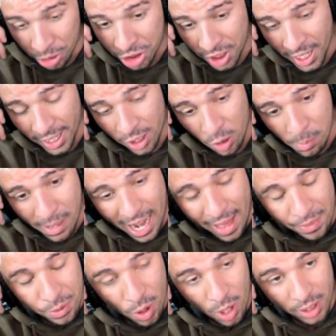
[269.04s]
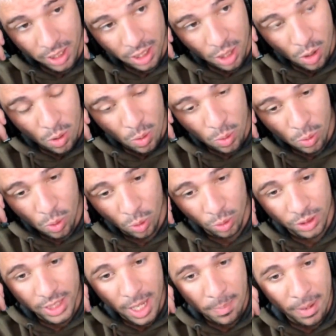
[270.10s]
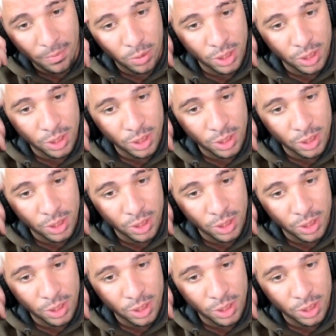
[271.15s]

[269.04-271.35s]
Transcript: no dia que o Bradock, eu contei pra